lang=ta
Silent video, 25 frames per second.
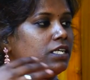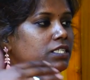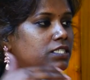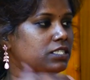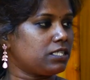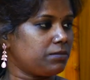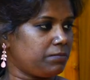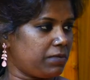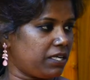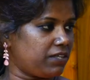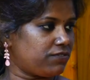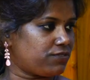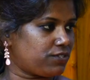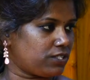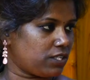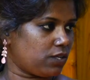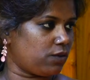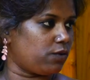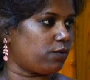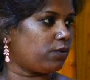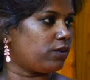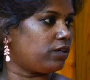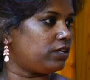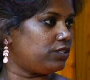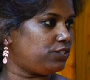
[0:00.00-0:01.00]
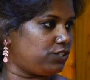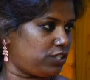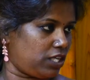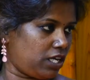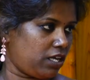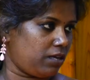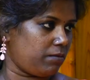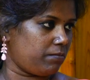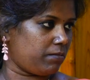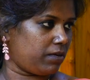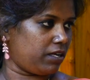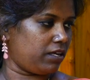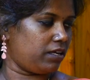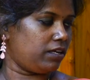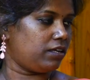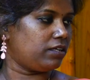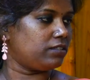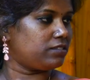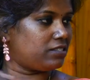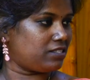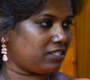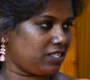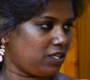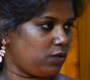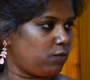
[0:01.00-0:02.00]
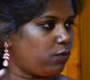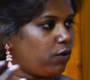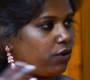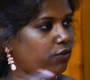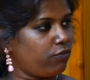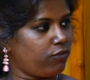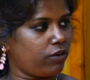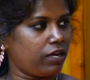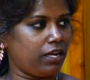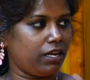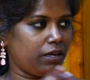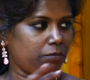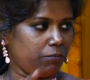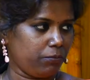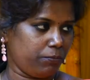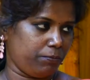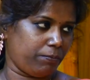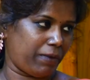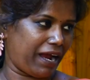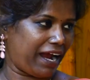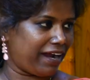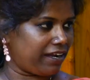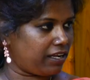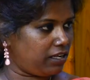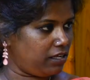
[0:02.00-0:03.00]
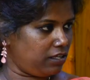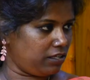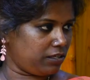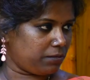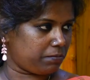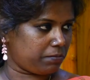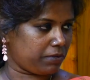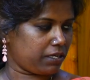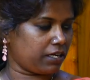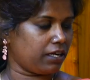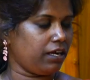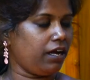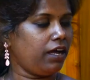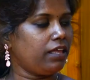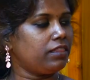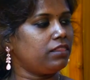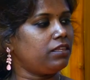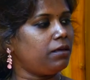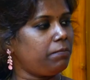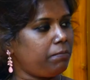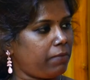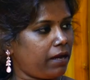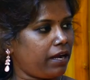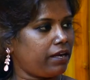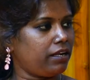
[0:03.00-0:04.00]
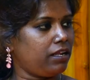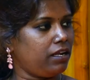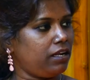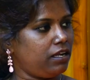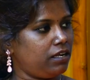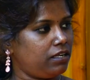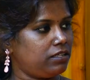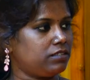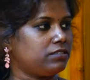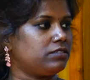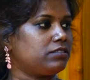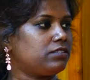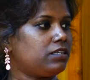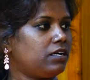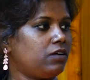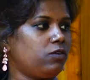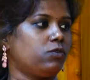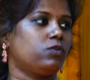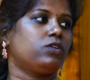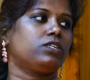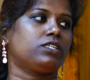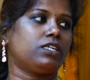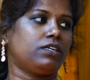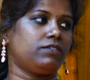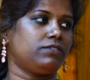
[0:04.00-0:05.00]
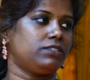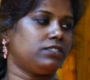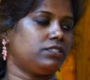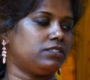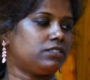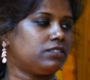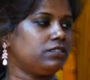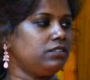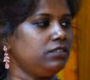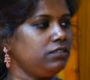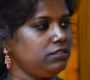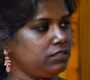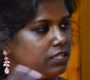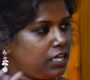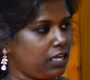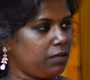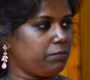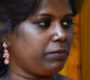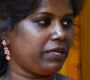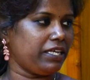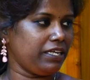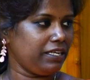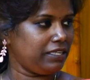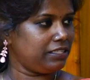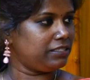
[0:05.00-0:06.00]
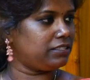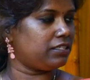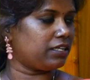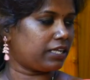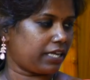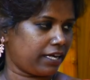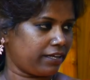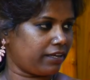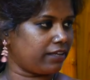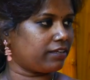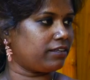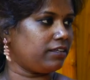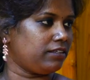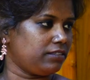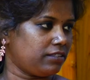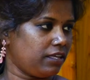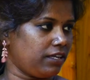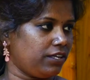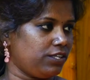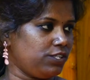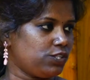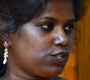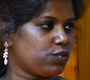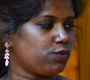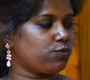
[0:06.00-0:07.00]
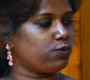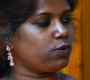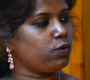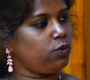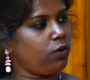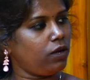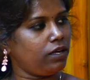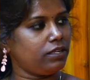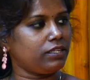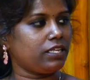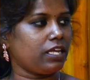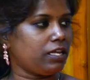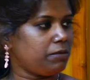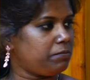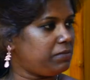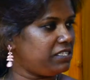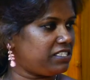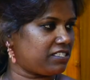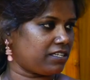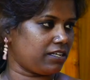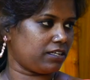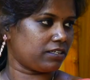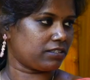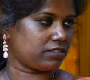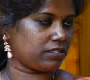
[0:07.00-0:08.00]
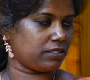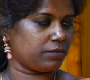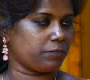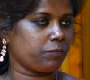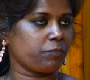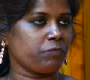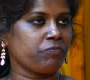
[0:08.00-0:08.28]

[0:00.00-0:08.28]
சிபிஎஃப்சியோட சேர்மேன் அண்ட் சிஇஓ இவங்கெல்லாம் பேனல் இருப்பாங்க அந்த பேனல்ல இருந்து தான் அவங்க தான் வந்துட்டு தேல் பி கண்டக்டிங் த இன்டர்வியூ அண்ட் தேல் பி செலக்டிங்